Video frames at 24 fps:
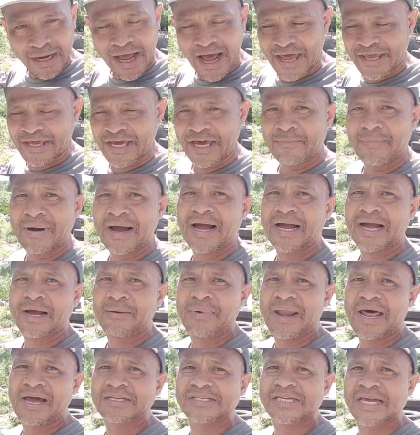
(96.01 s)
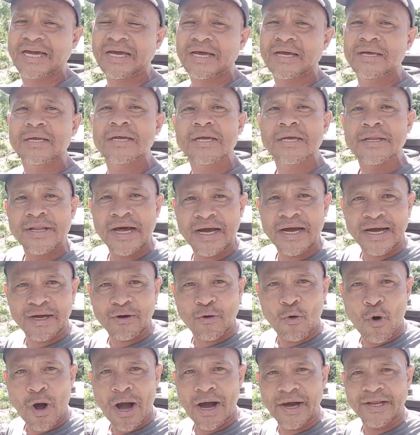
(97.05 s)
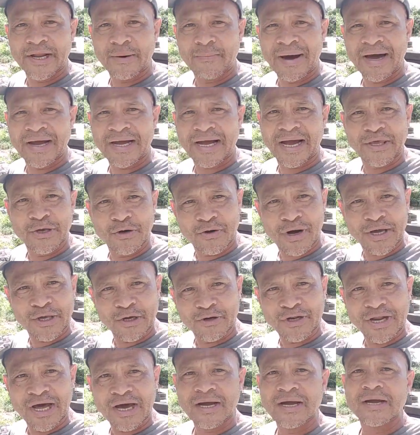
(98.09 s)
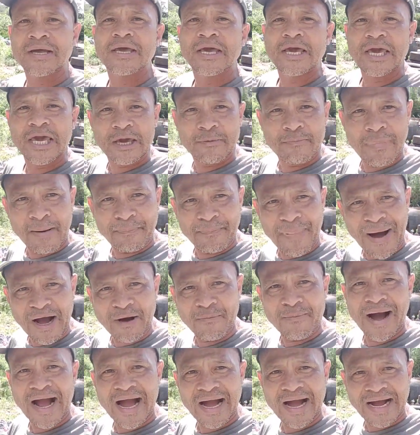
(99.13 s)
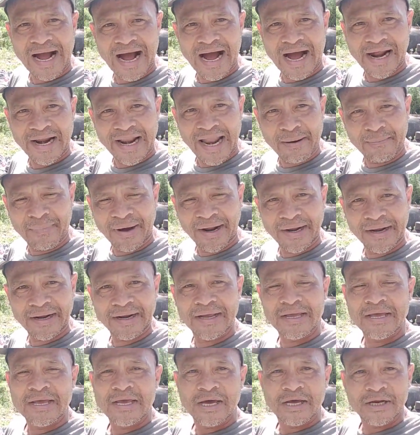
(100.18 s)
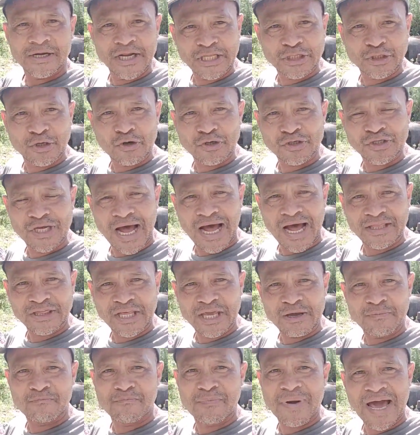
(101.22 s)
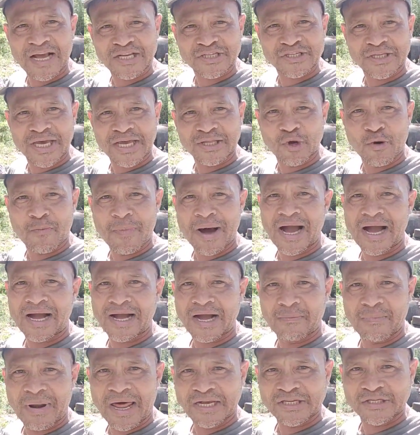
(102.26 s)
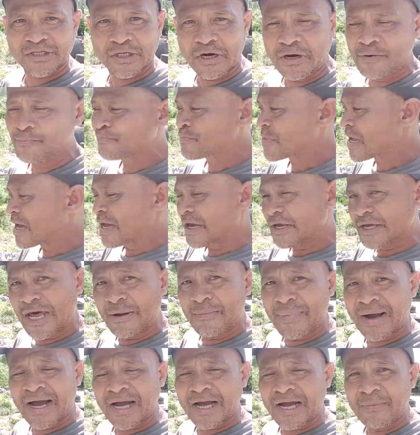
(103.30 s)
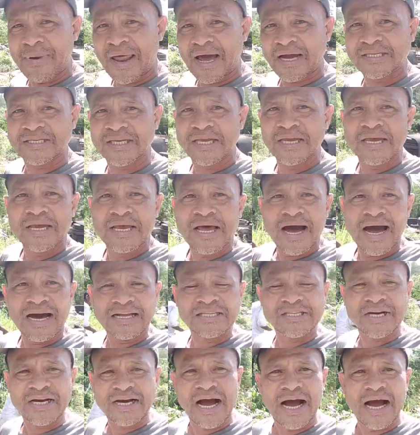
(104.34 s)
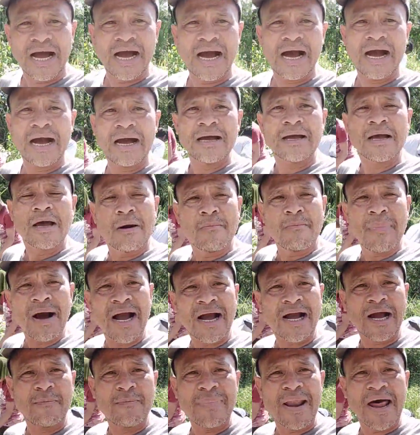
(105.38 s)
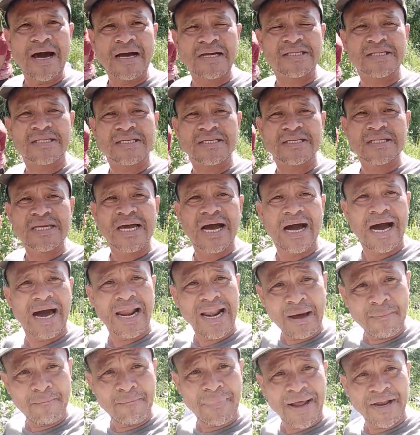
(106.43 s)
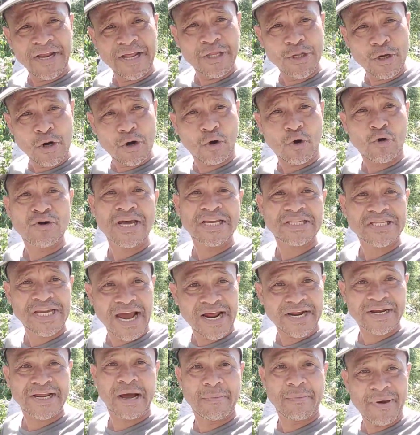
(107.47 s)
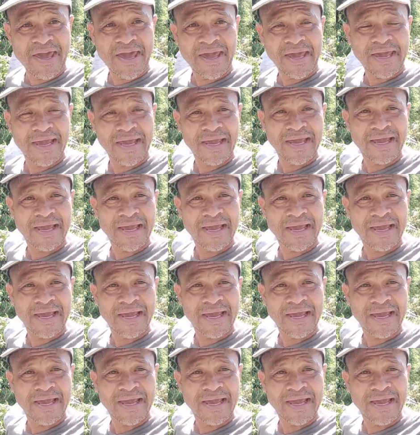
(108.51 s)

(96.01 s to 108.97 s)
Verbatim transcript: Ayan mga kablagsa, nakakuha naman kayo ngayon ng iba pang mga kaalaman dito sa ating vlogs na ito mga kablogs. No? Yan mga kablogs. At saka mga kablogs, alam ba ninyo kung nasaan kami?